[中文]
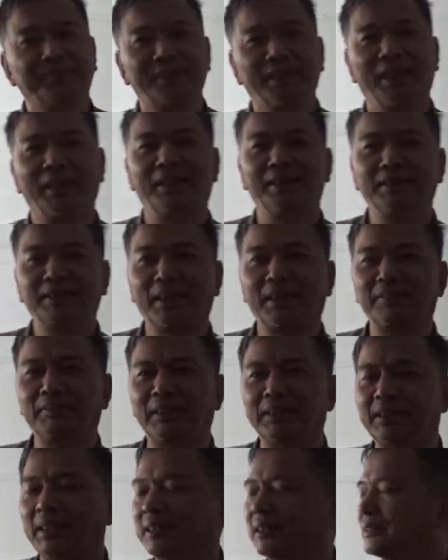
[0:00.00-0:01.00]
压压力往
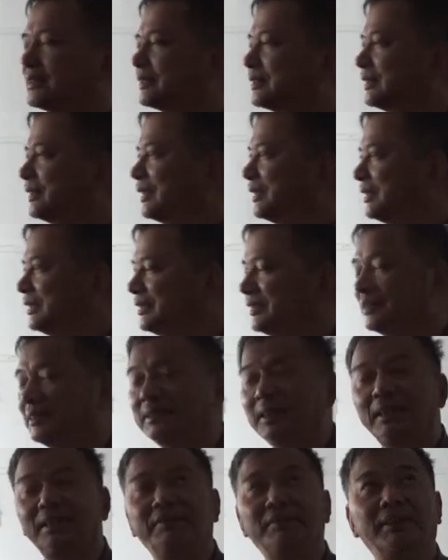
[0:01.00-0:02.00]
下的事，哎，
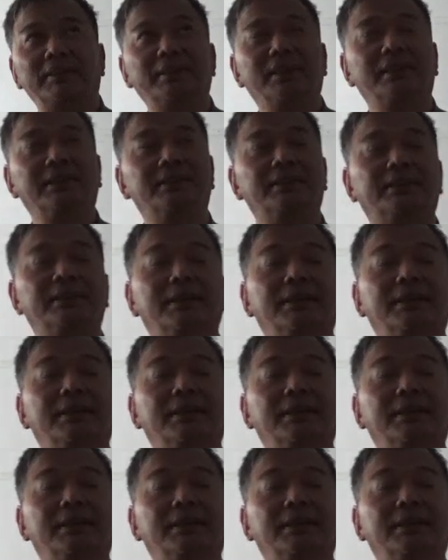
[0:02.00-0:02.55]
压力往下的事，